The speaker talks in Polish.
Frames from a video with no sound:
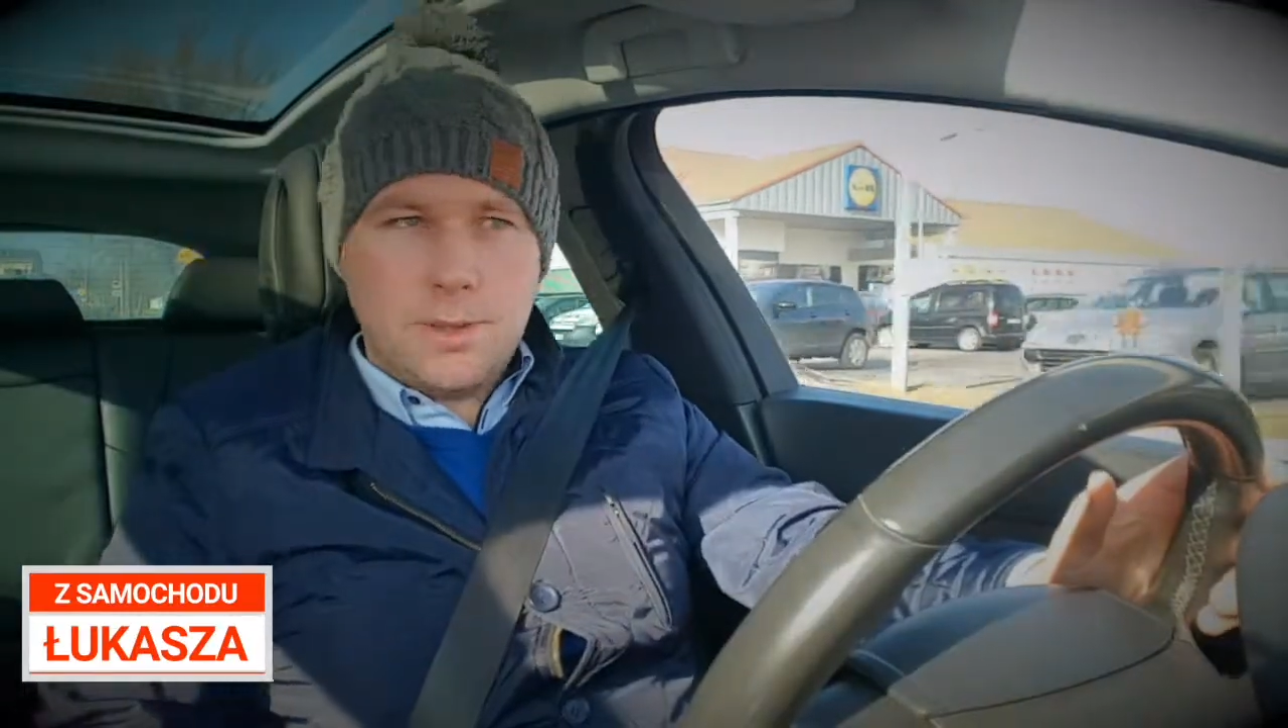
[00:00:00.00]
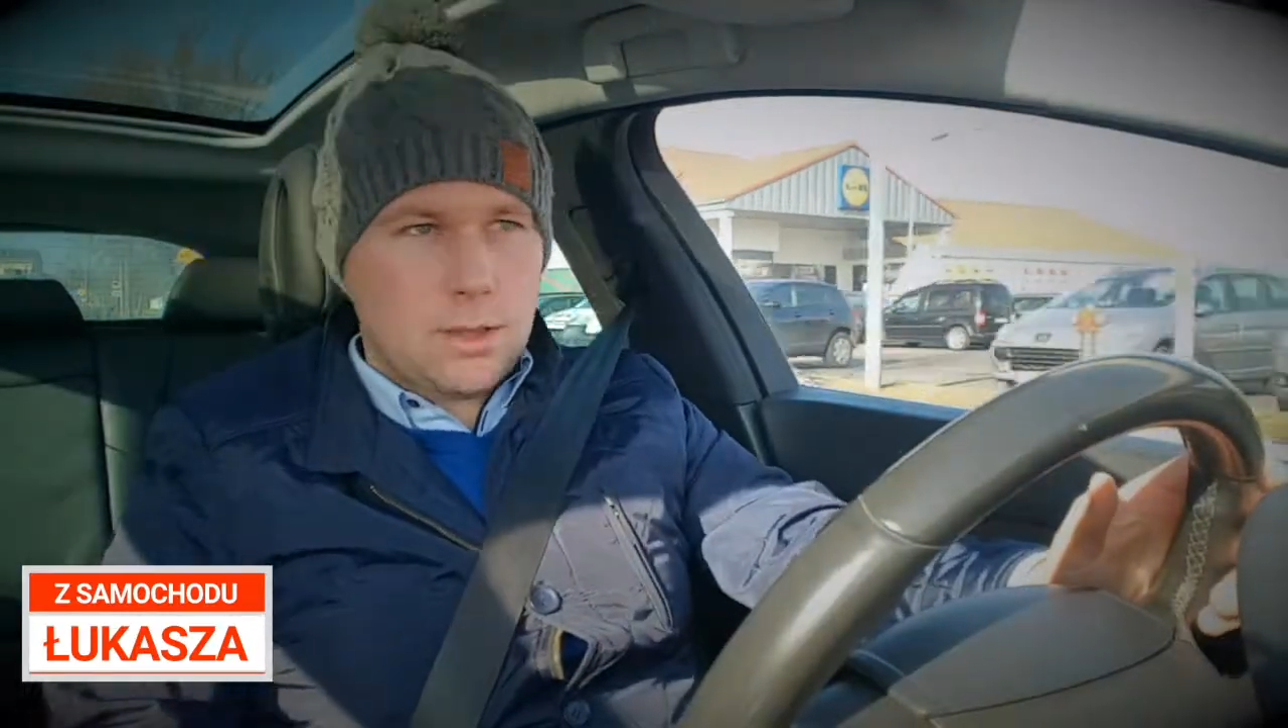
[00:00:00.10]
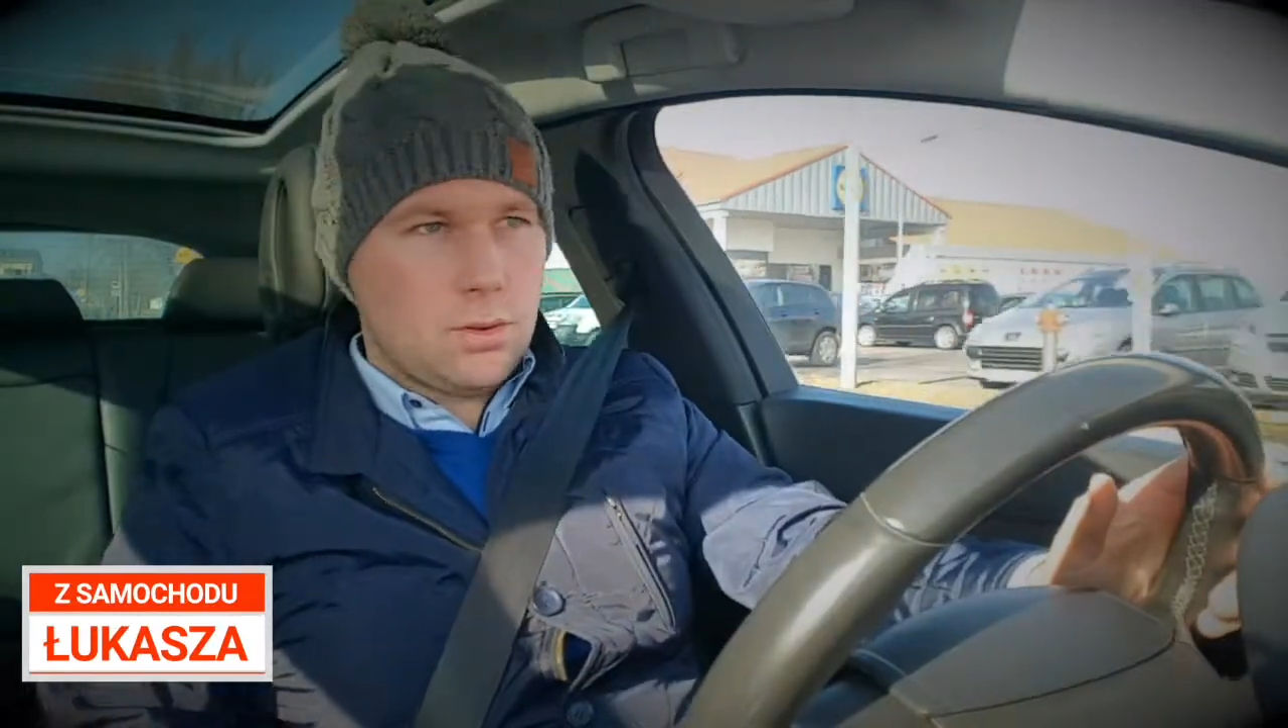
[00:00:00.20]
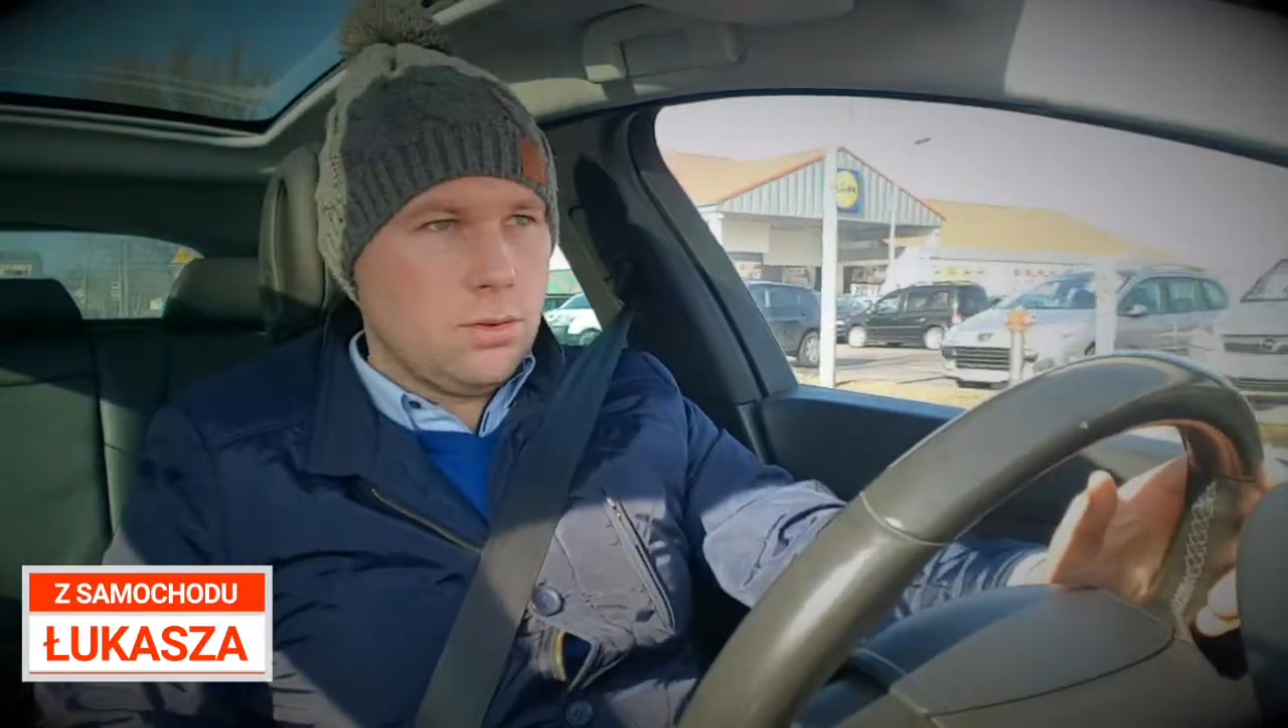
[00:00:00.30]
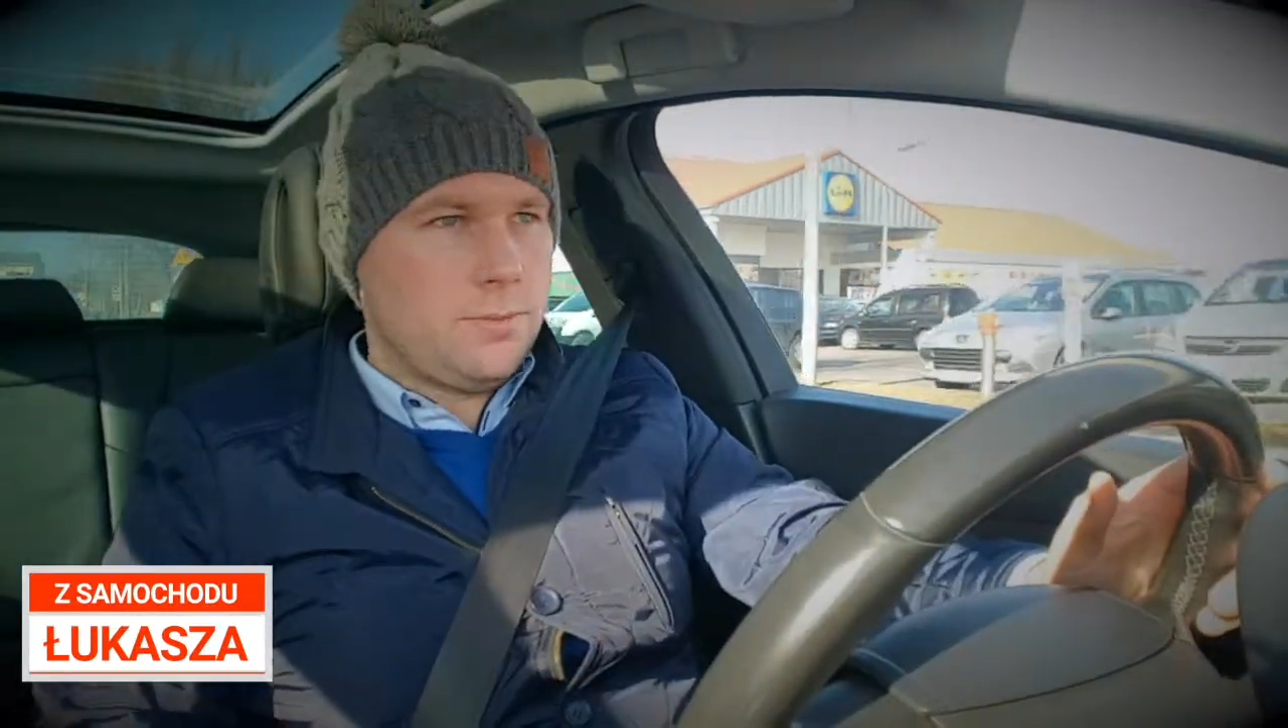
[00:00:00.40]

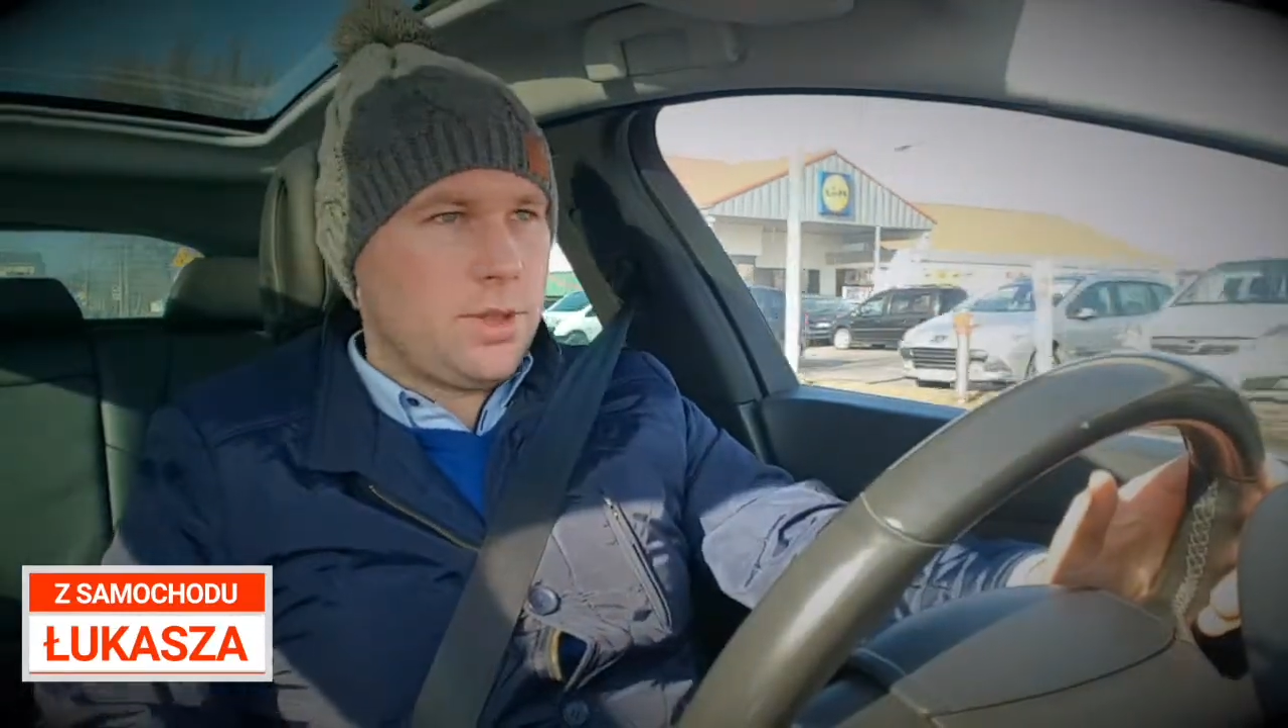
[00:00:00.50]
Parku